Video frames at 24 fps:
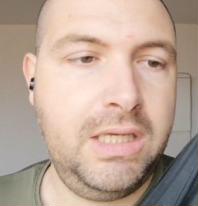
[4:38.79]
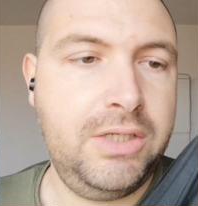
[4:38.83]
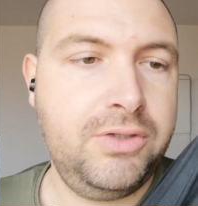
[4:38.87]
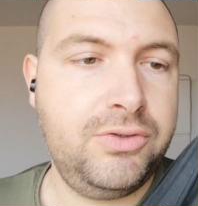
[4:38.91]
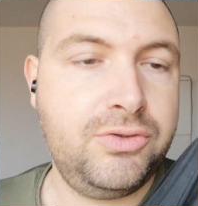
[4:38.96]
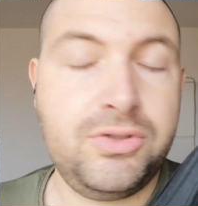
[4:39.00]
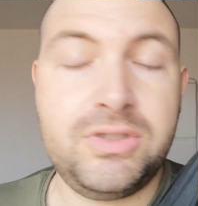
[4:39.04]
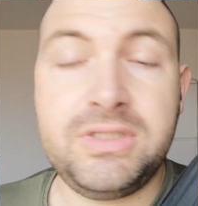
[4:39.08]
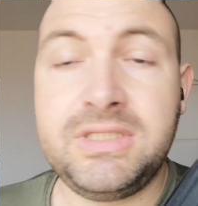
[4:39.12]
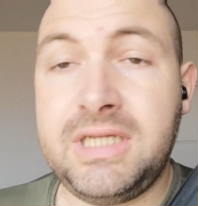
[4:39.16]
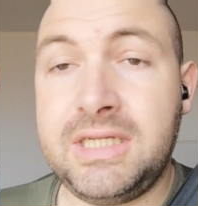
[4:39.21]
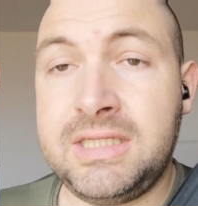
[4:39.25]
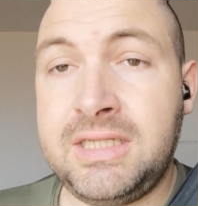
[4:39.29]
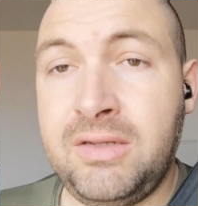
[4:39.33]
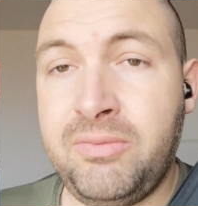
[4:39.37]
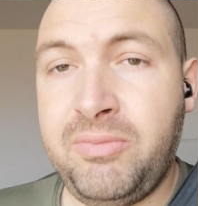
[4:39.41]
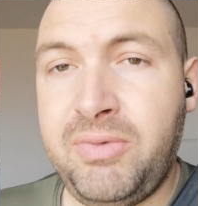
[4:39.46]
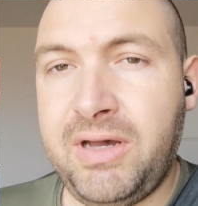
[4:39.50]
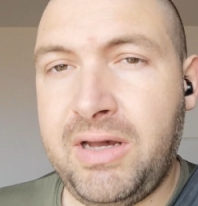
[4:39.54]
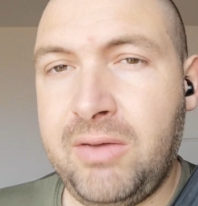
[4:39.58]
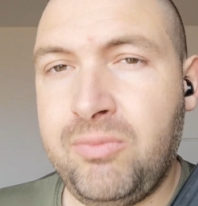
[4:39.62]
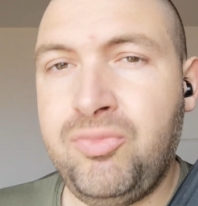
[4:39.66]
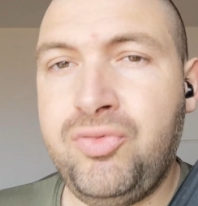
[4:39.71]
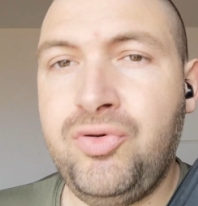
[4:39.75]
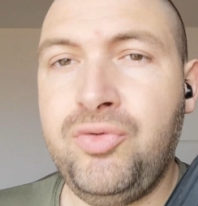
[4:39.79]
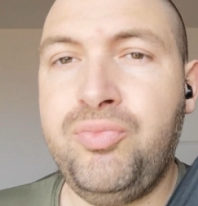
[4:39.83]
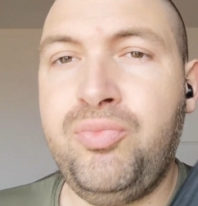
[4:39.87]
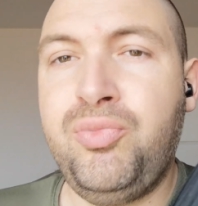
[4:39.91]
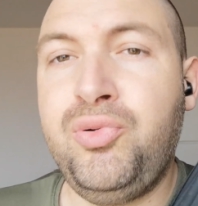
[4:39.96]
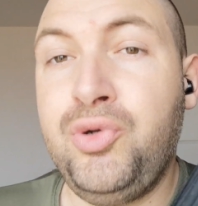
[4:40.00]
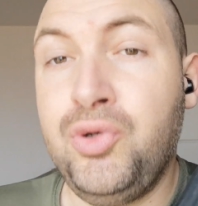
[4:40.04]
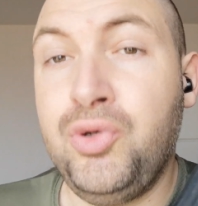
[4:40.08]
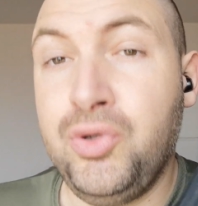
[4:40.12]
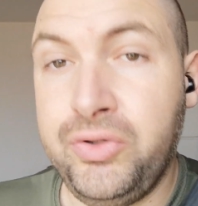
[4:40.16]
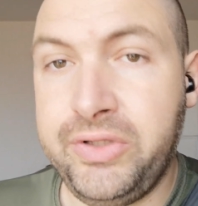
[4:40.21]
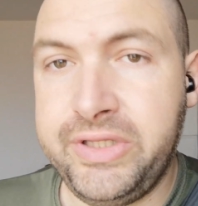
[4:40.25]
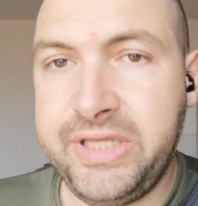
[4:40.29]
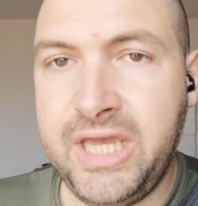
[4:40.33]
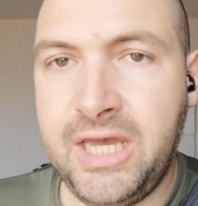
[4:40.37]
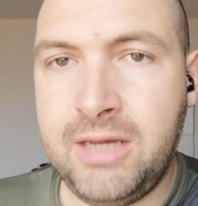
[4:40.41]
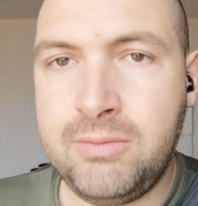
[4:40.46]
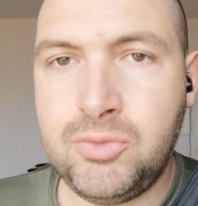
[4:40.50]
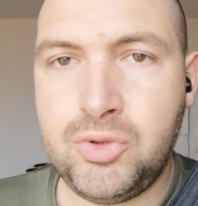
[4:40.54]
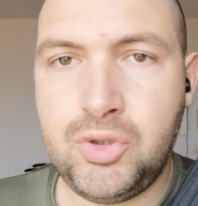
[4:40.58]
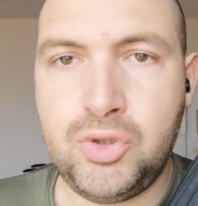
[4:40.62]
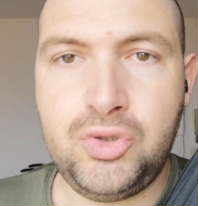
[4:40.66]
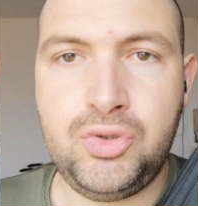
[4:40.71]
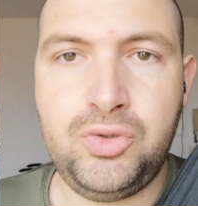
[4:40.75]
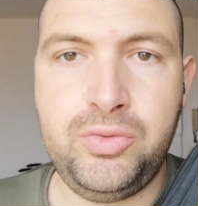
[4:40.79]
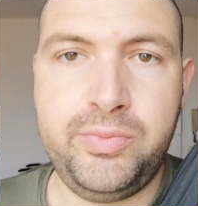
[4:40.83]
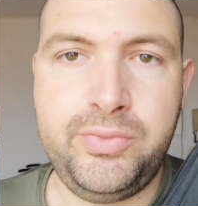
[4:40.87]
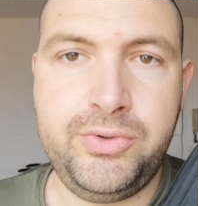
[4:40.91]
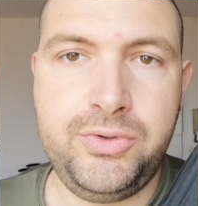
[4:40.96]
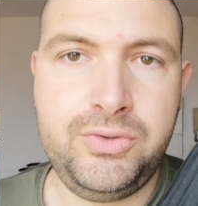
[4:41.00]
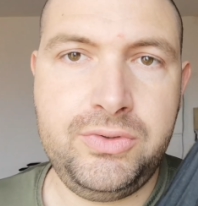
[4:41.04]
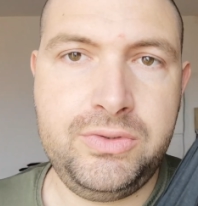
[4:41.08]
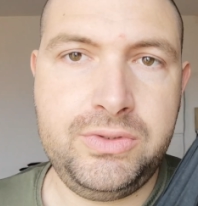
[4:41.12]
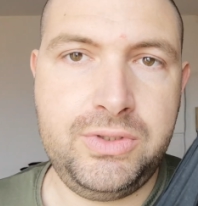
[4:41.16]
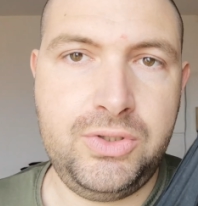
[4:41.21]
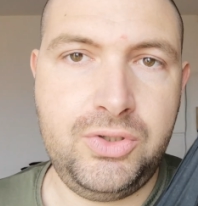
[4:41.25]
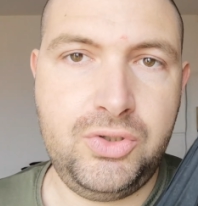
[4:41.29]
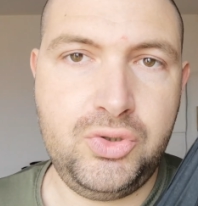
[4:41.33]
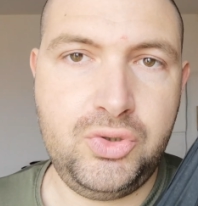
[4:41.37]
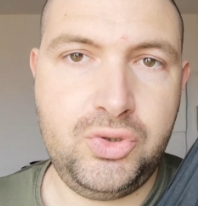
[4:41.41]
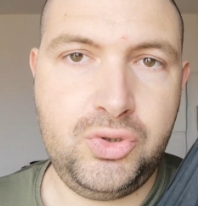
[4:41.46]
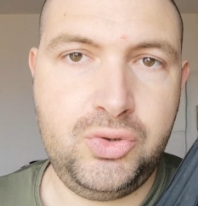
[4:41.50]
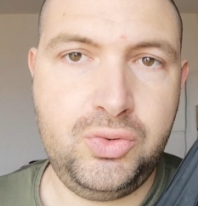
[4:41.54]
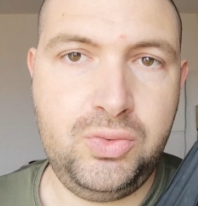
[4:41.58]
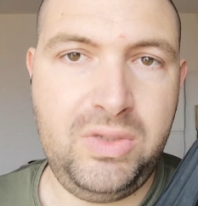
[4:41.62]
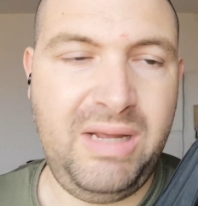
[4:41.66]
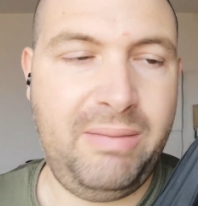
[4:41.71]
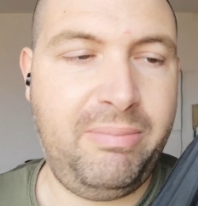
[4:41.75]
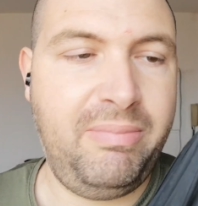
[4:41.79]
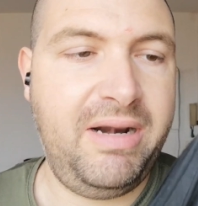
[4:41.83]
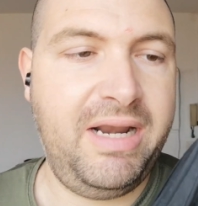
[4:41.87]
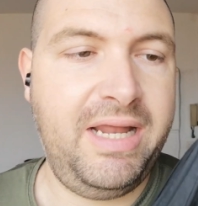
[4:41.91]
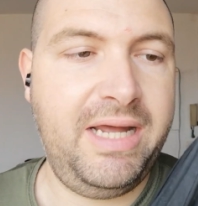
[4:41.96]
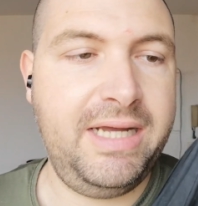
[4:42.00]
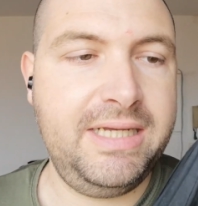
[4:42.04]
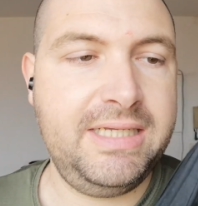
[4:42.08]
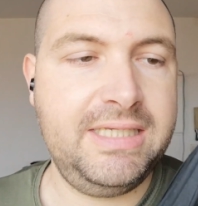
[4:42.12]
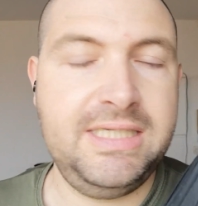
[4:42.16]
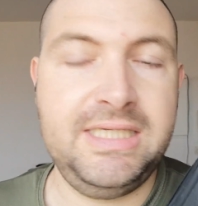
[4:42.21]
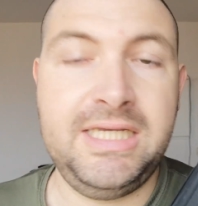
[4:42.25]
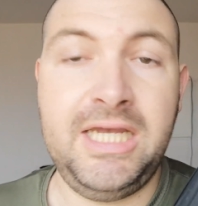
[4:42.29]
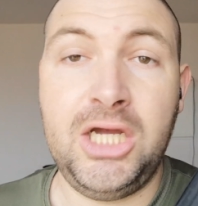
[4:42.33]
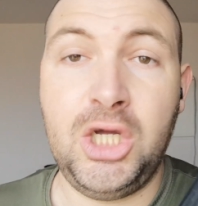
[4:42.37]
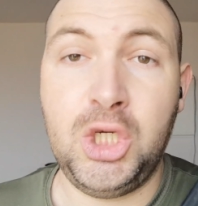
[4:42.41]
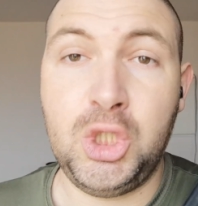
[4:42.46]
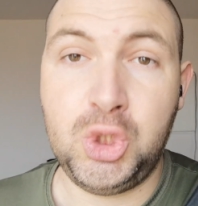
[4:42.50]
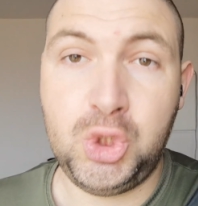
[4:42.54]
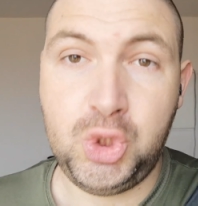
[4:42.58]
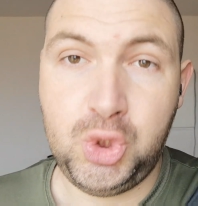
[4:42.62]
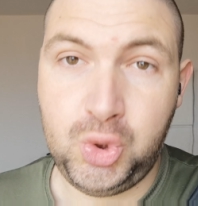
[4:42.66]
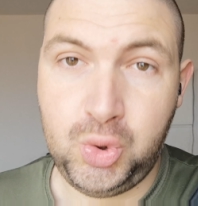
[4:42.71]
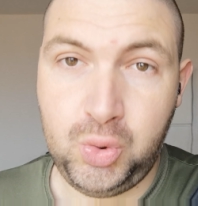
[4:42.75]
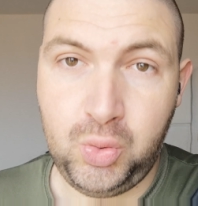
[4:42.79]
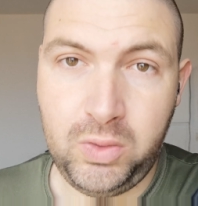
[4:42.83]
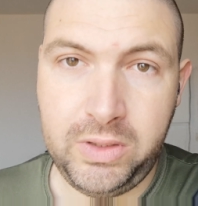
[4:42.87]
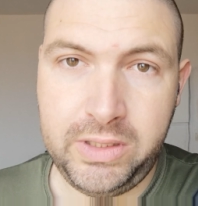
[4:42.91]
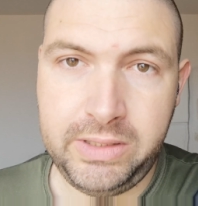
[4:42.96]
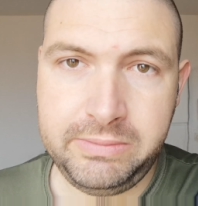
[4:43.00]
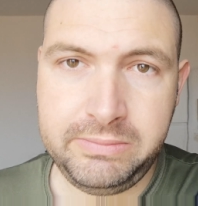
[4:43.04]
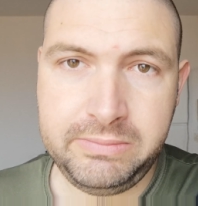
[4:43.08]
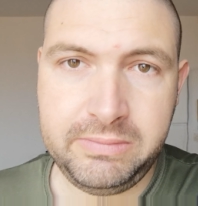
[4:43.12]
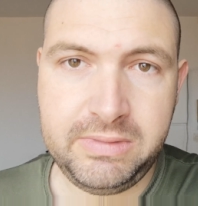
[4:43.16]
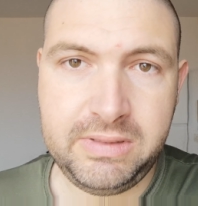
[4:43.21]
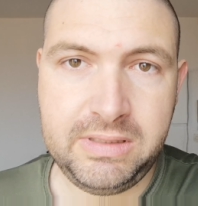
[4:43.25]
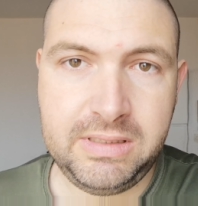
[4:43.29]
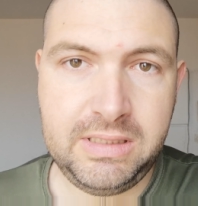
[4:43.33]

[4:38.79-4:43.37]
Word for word: sur certains parapluies plus haut de gamme, je suppose, sous la plaque, il y a un joint,